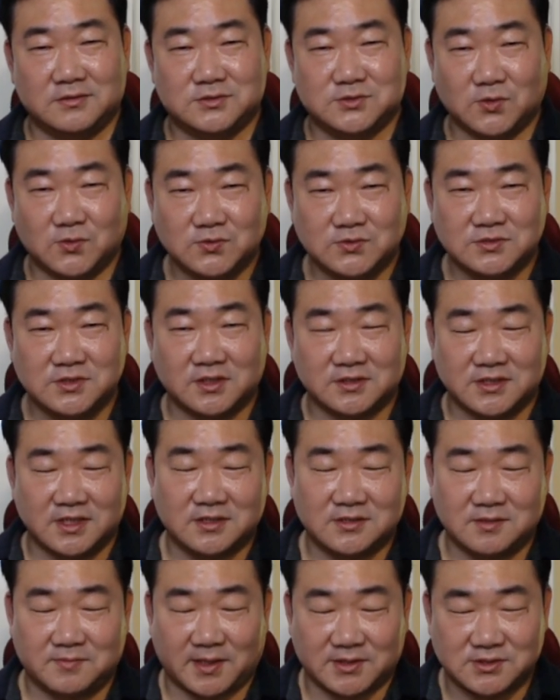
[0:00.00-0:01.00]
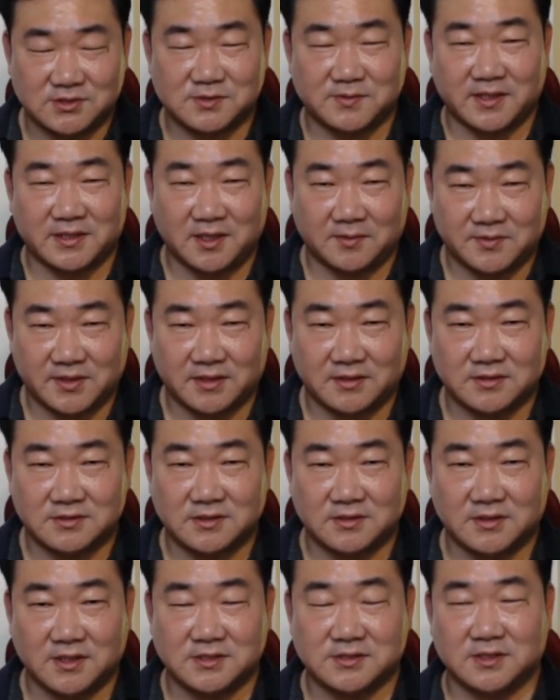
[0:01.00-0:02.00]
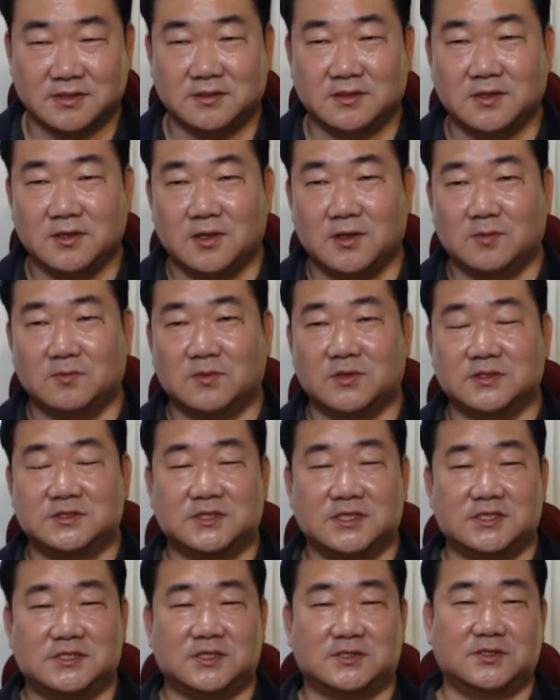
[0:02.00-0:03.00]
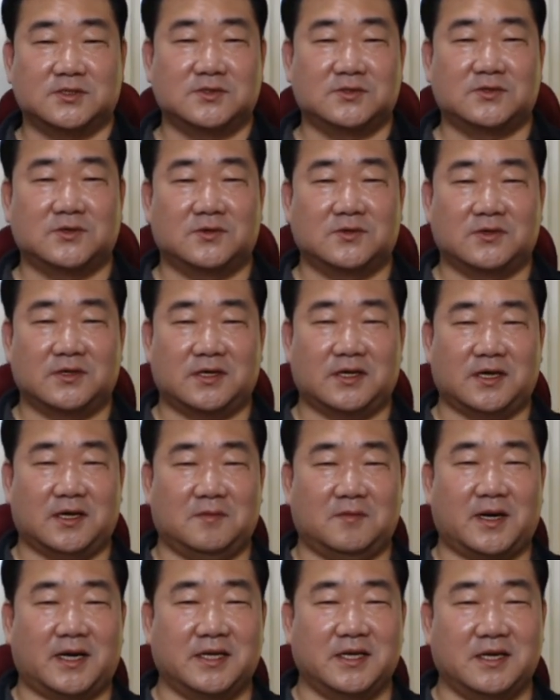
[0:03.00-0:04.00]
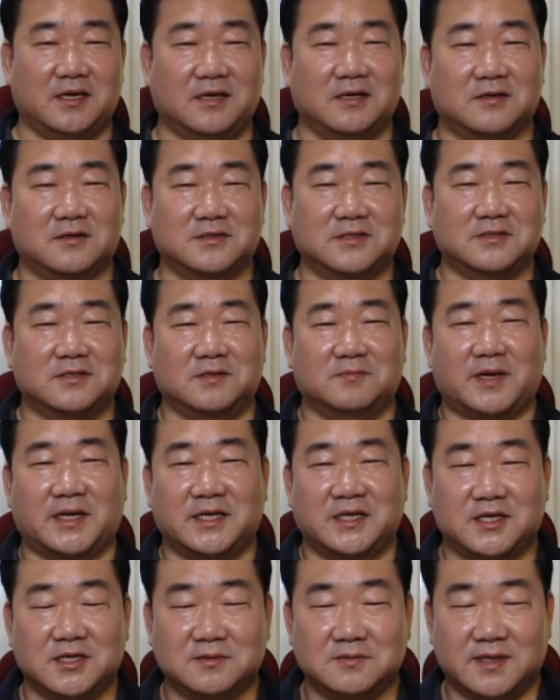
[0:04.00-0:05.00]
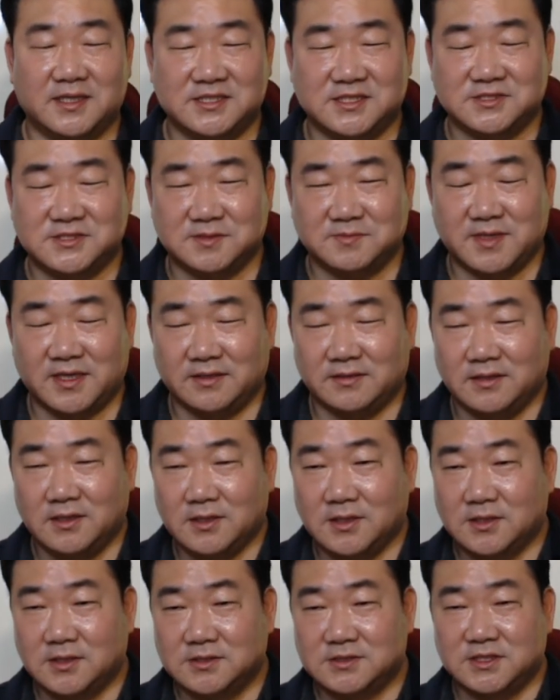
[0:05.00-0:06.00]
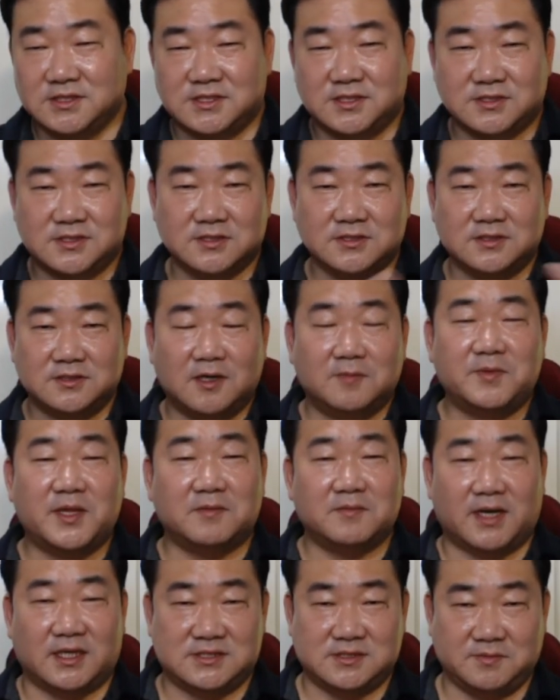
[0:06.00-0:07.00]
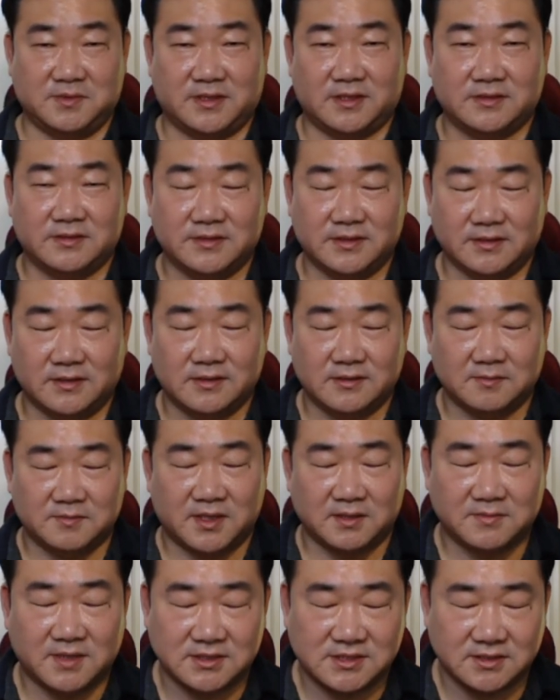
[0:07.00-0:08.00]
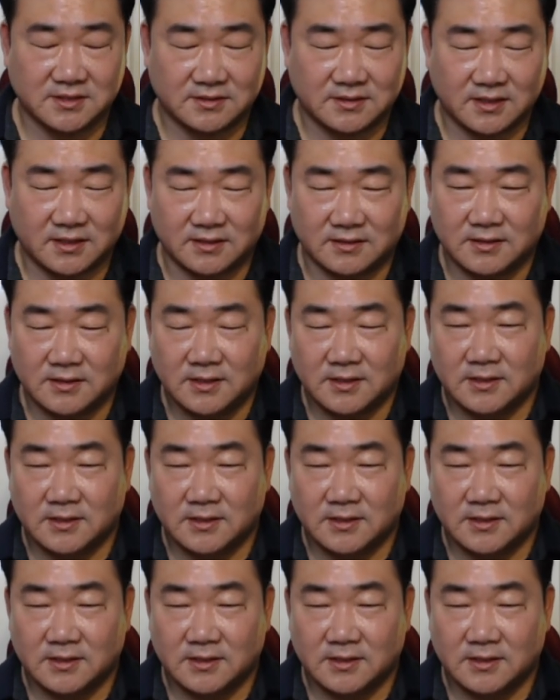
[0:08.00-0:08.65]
좋은 영향을 받을 수밖에 없다는 거죠. 그래서 뭐 저희 서성도 그렇게 많이 그런 걸 많이 경험하셨지만 저희 서성은 엄청 마십니다. 엄청 마시는데